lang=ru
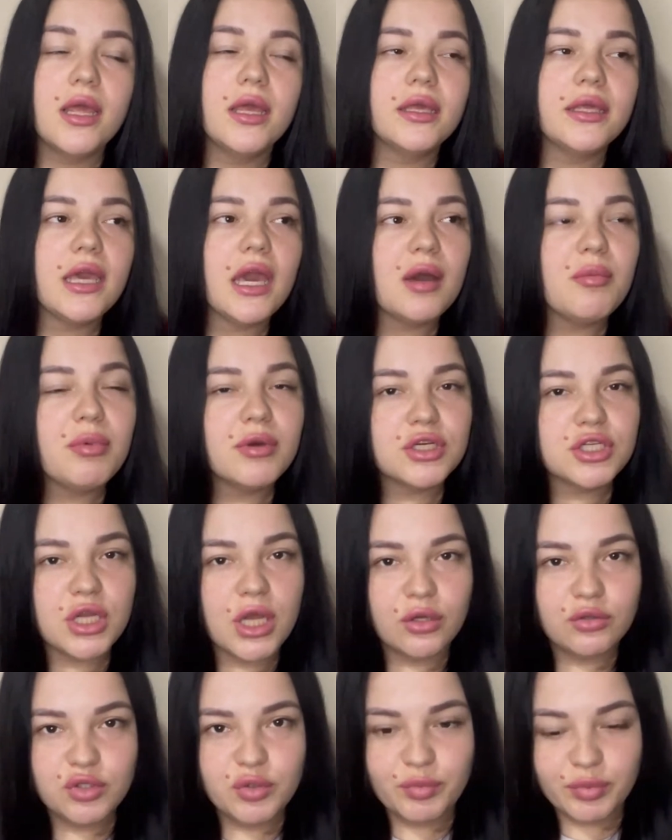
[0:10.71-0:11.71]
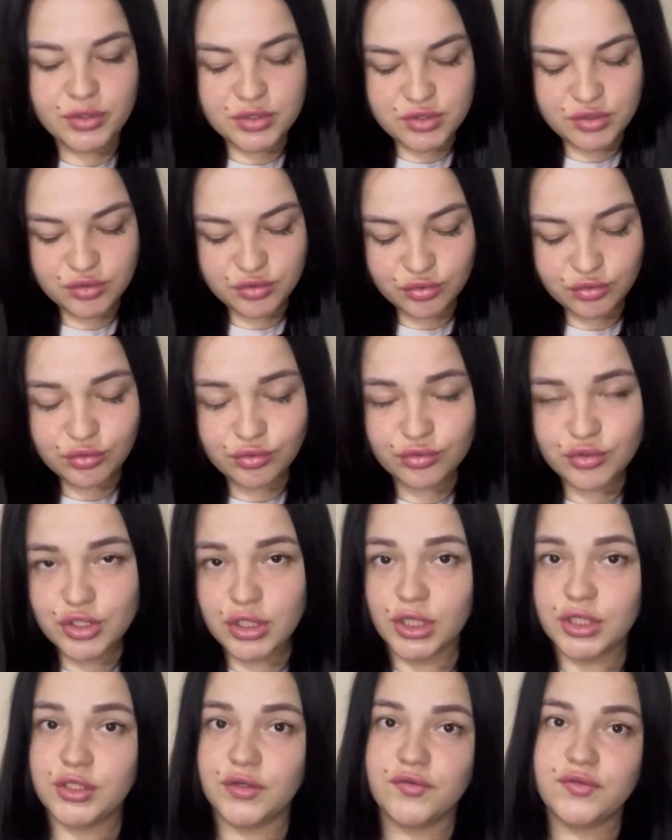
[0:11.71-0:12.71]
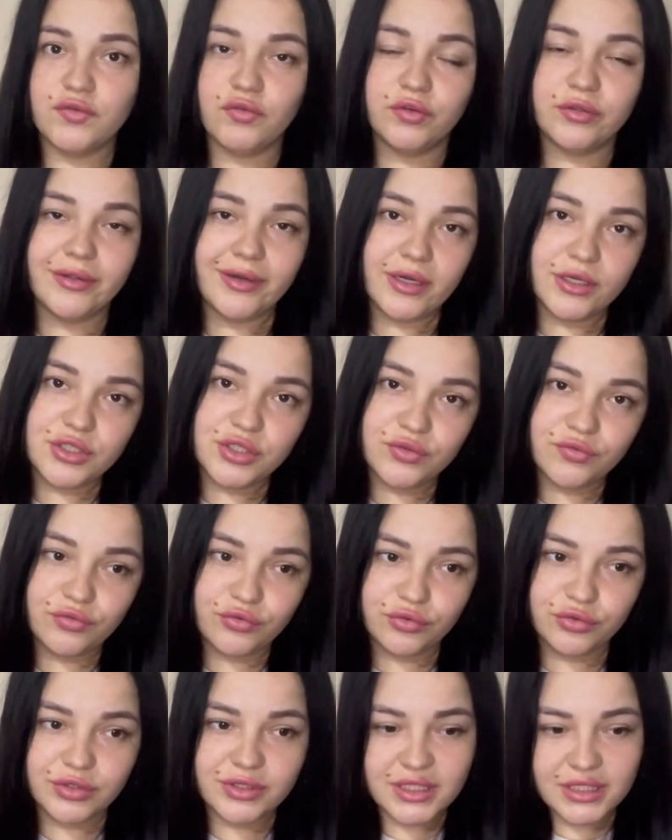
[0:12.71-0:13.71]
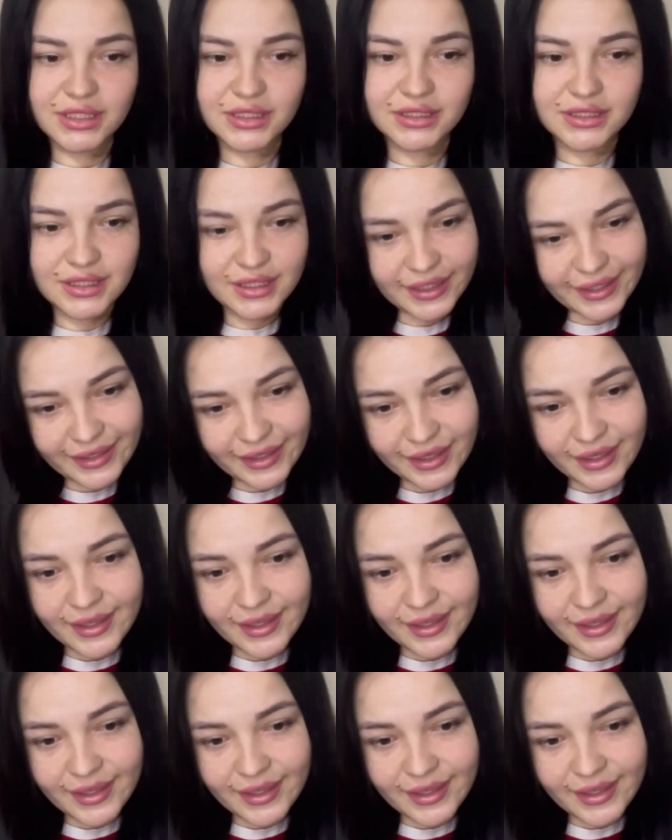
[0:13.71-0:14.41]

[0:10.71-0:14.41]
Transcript: Я обожаю эту процедуру, чаще всего я наращиваю 3D,